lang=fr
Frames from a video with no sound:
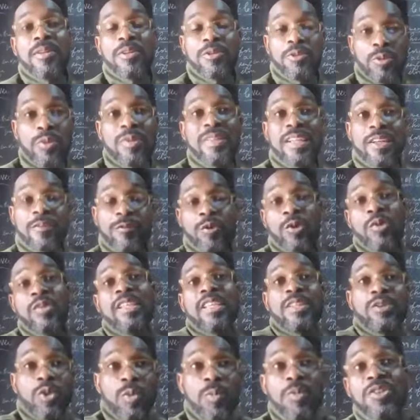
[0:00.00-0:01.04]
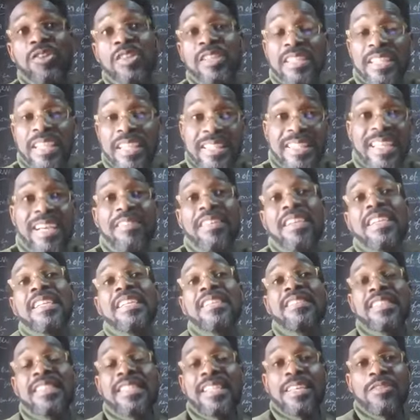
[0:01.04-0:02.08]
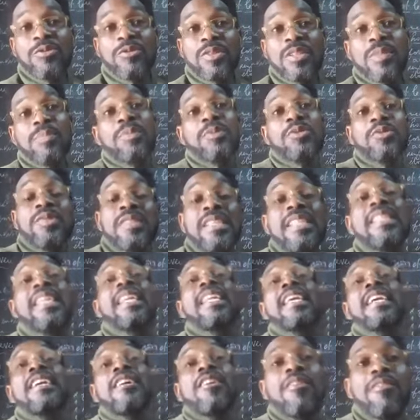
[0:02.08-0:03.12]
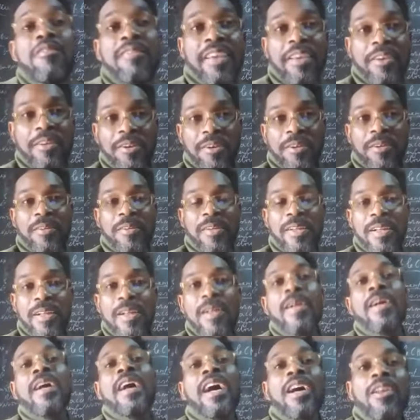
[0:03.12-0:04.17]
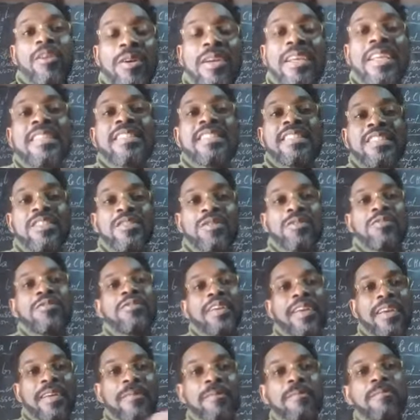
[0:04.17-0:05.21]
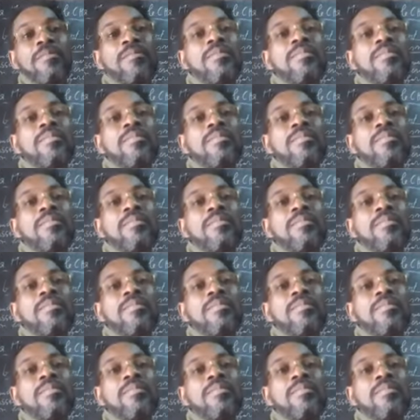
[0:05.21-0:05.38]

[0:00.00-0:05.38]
De Santos était obligé de traiter avec les États-Unis parce que c'était les grands vainqueurs. Alors qu'est-ce qu'ils ont fait